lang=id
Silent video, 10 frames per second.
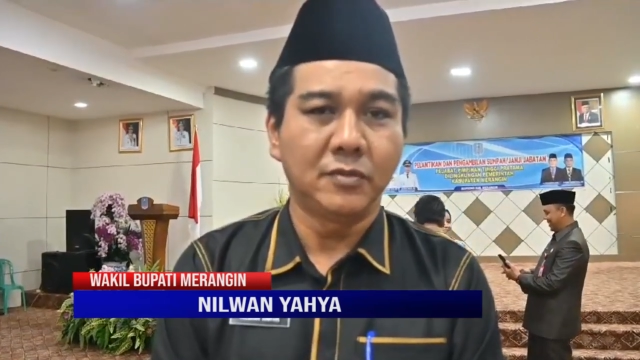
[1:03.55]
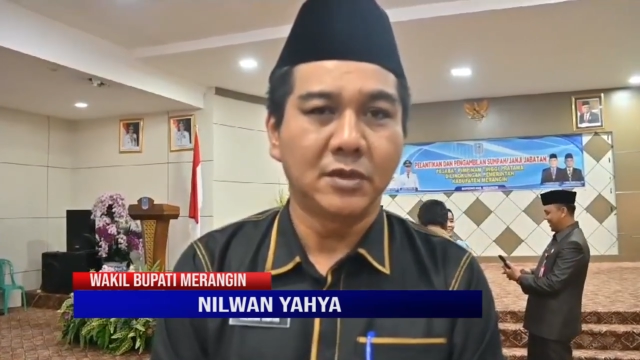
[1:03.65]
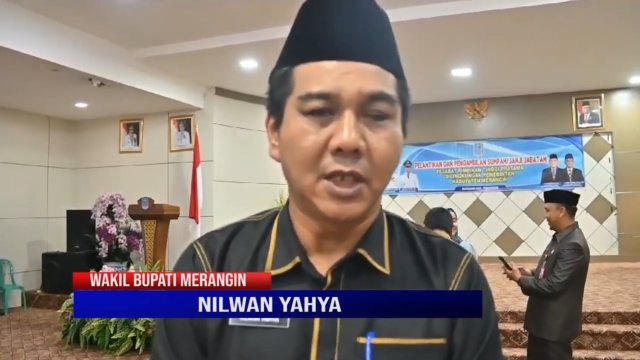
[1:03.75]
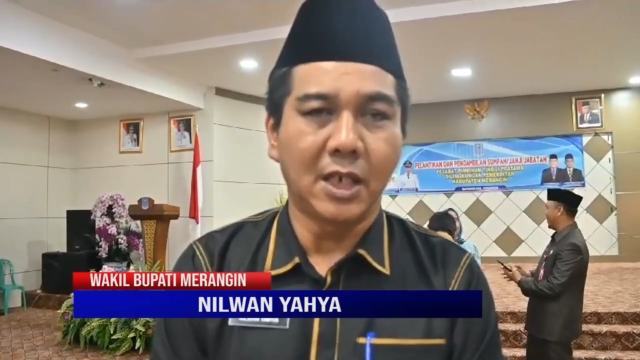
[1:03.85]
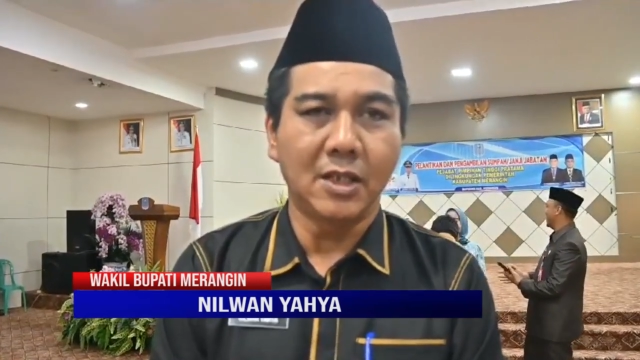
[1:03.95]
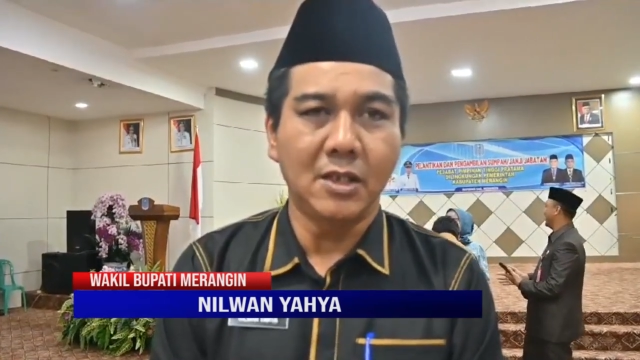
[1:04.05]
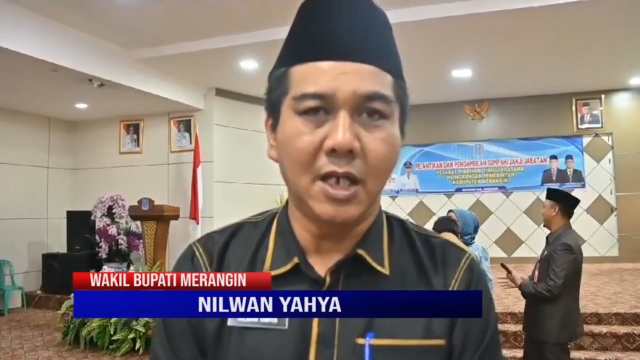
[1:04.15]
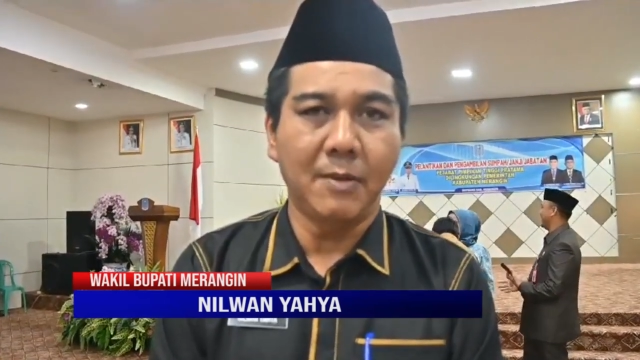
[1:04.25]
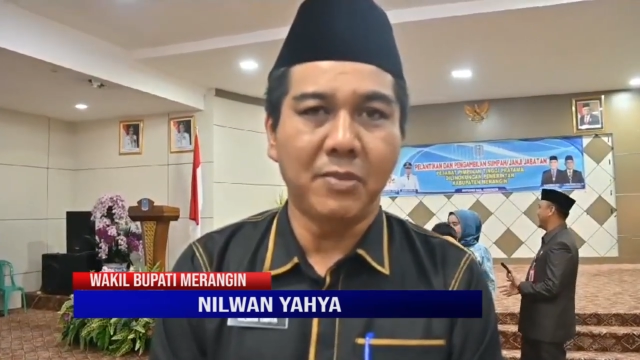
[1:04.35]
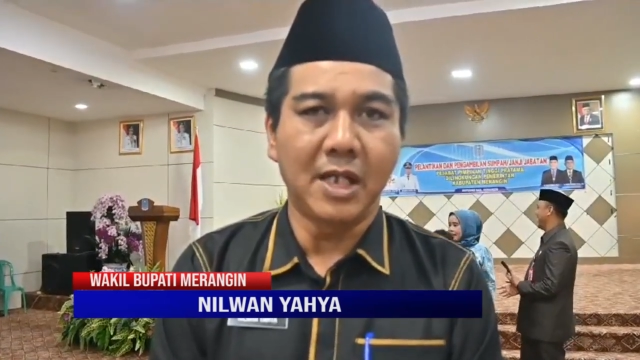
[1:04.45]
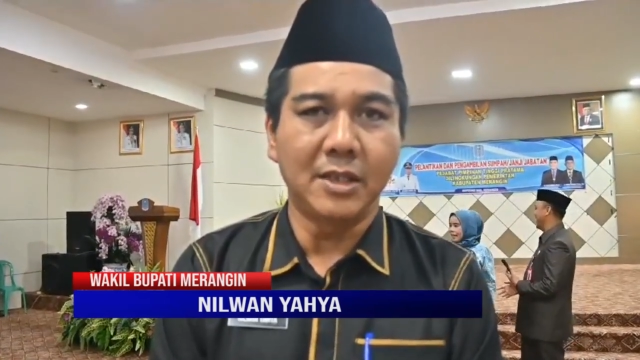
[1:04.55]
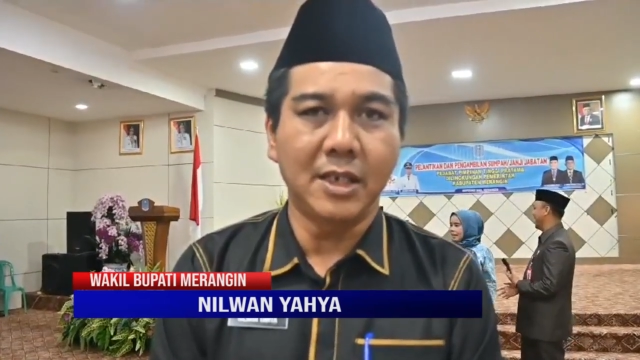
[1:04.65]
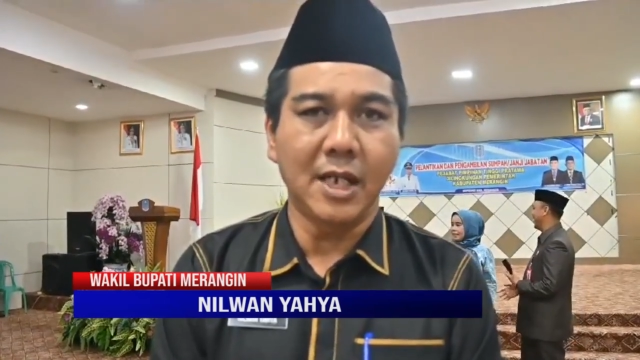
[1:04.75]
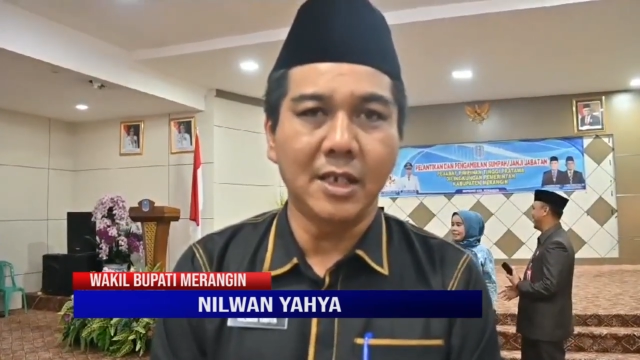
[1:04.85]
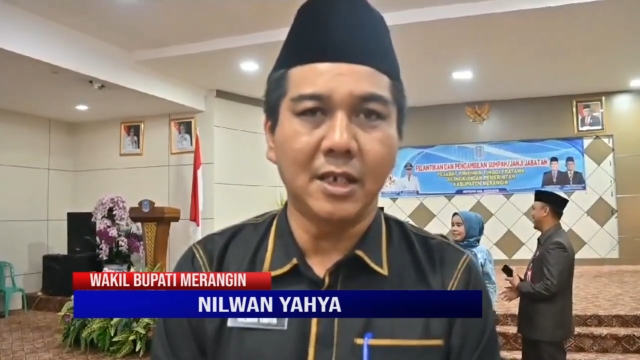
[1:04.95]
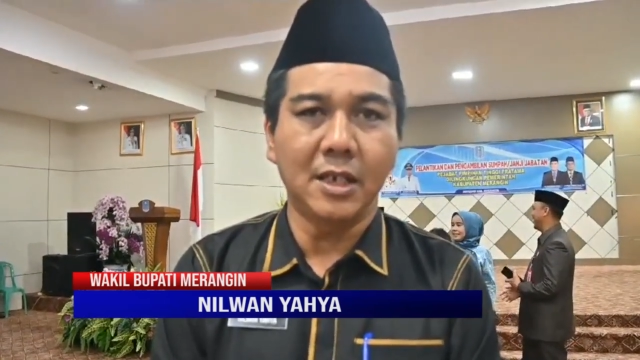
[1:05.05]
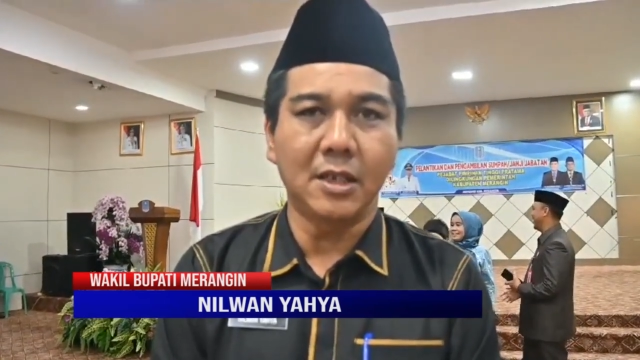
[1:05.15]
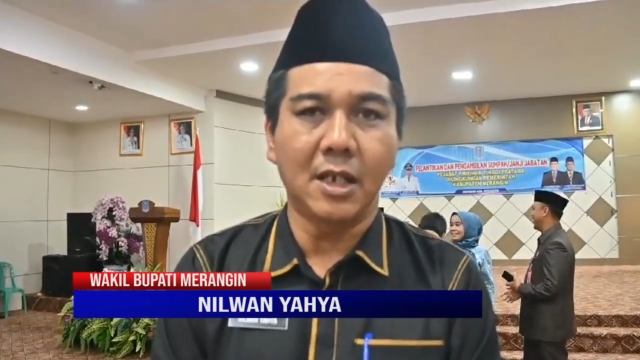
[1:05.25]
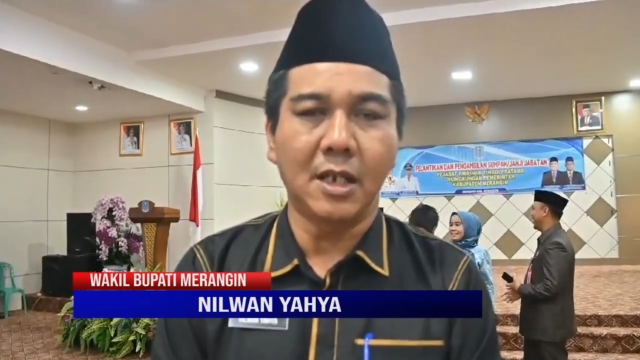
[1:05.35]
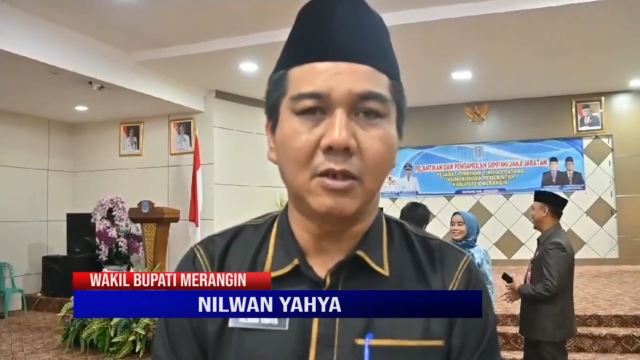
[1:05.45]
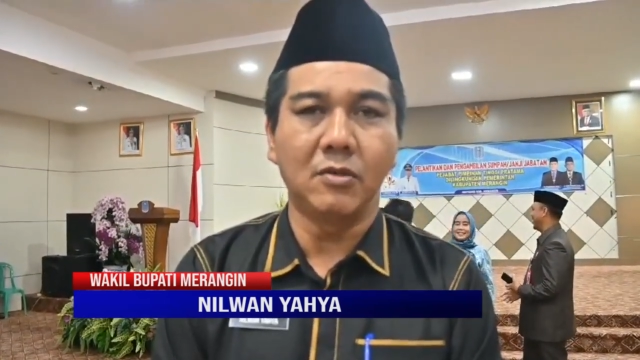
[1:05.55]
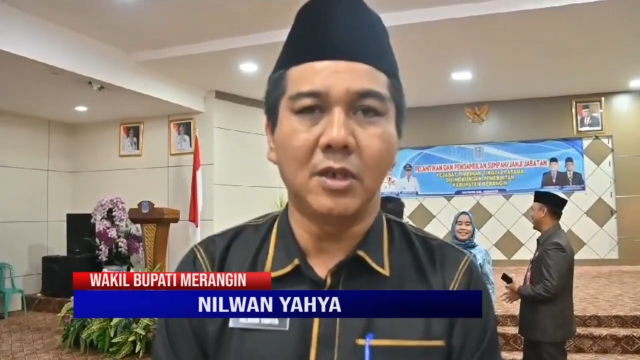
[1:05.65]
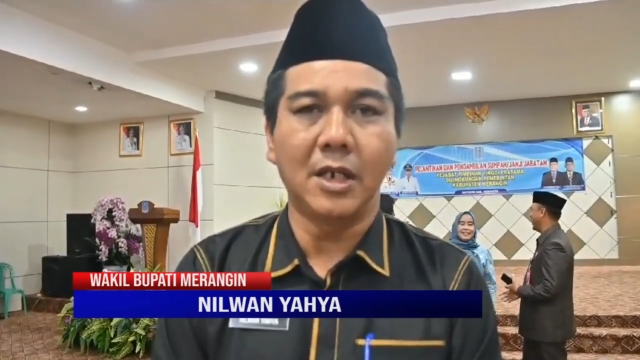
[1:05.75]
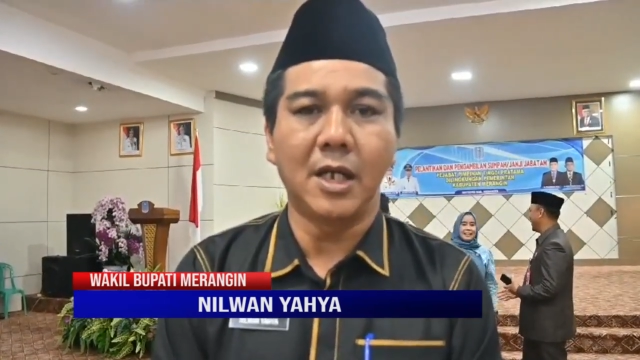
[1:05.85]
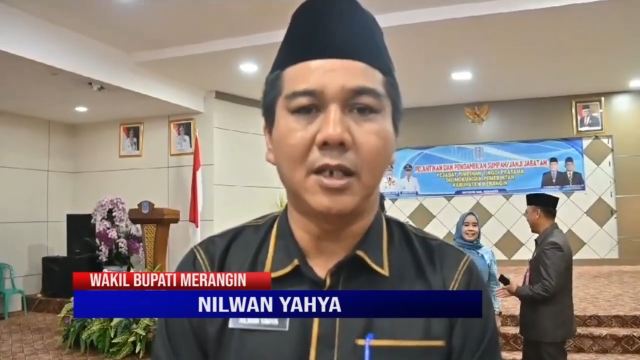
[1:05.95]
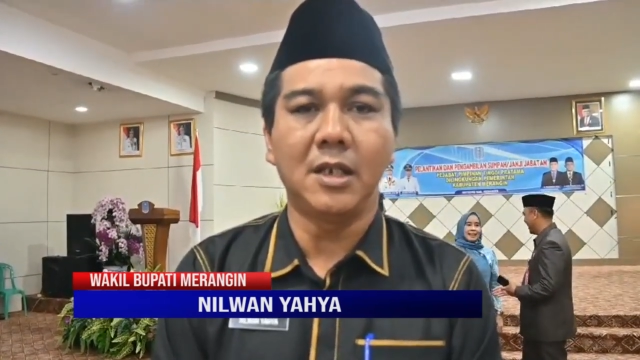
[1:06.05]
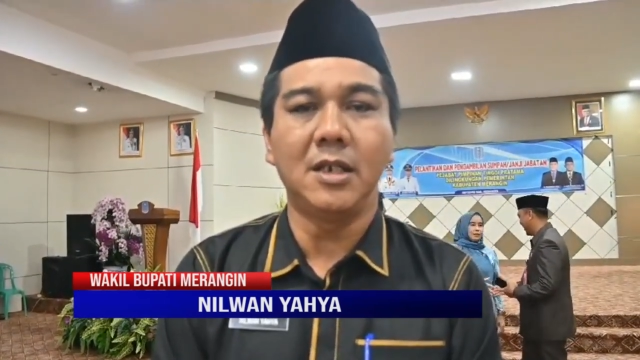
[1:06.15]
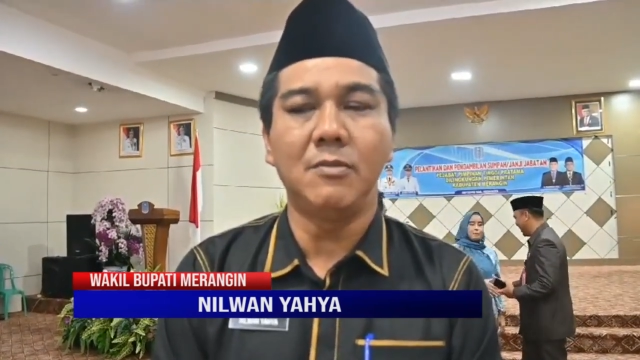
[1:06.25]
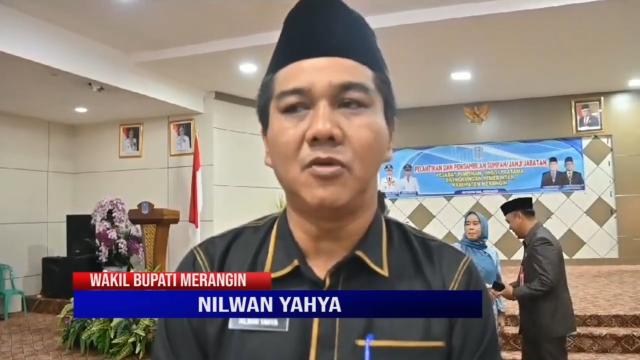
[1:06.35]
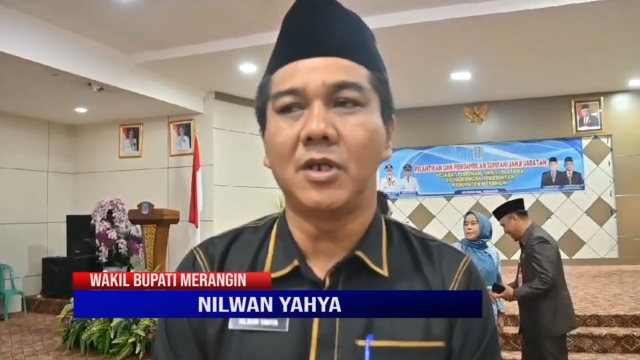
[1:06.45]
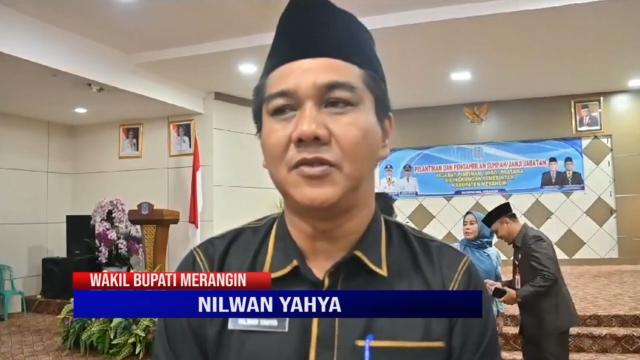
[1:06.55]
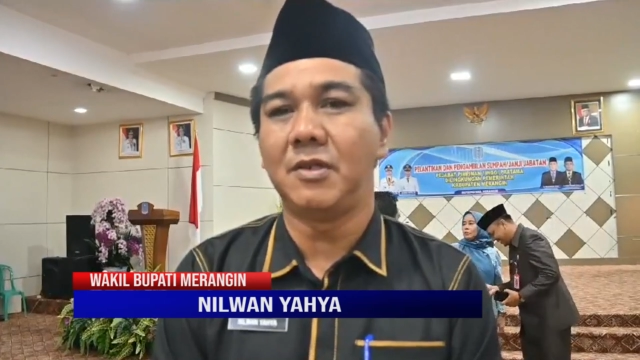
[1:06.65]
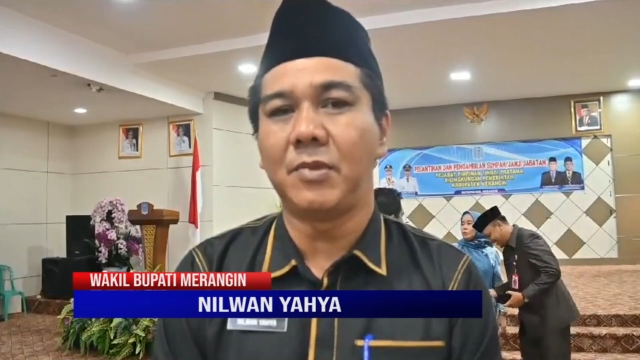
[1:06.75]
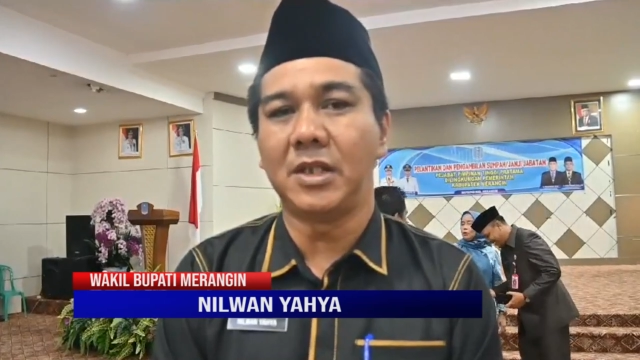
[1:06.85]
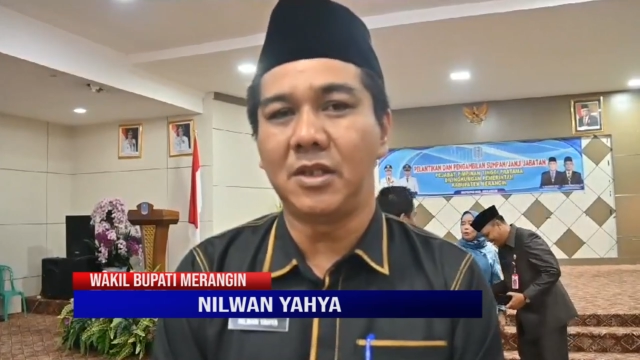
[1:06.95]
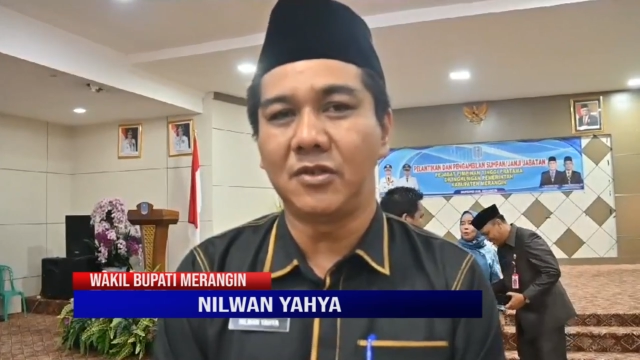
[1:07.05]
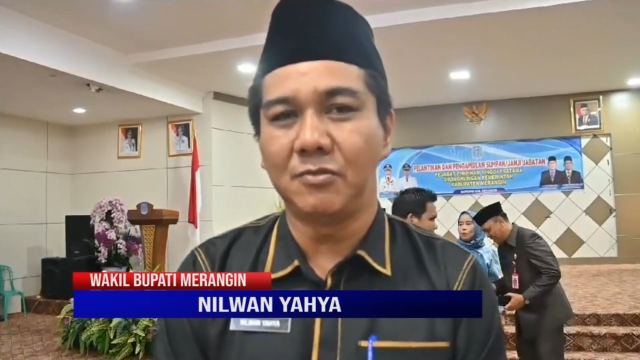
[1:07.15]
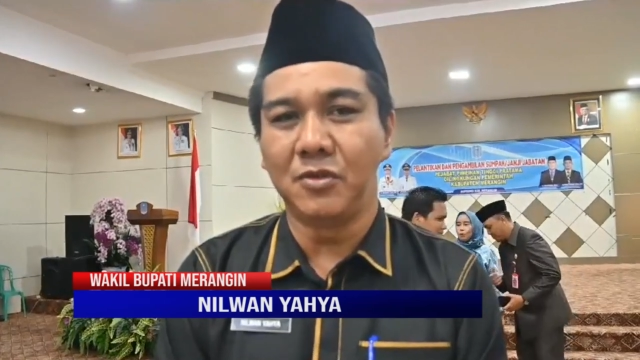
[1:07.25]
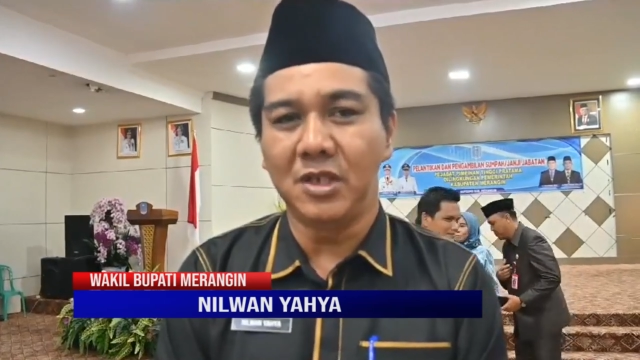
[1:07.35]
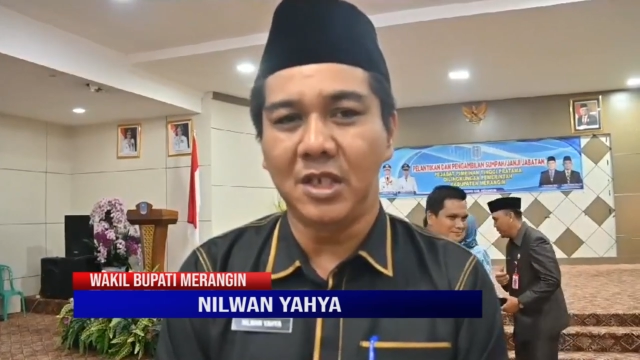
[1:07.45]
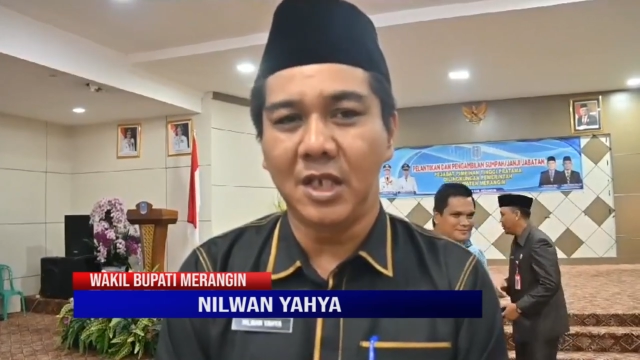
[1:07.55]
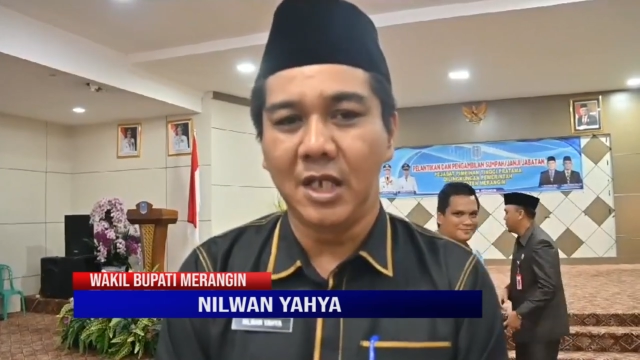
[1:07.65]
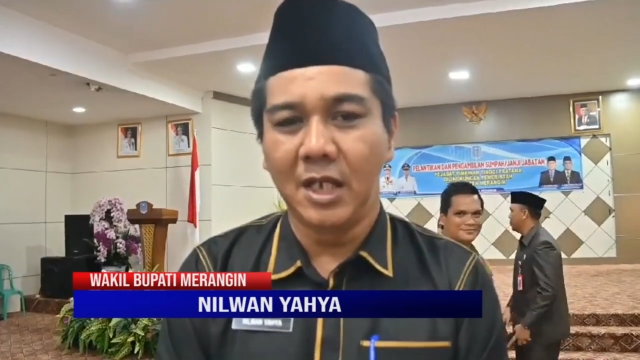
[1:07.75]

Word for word: Artinya pelantikan yang kita lakukan hari ini bukan sifat tersembunyi,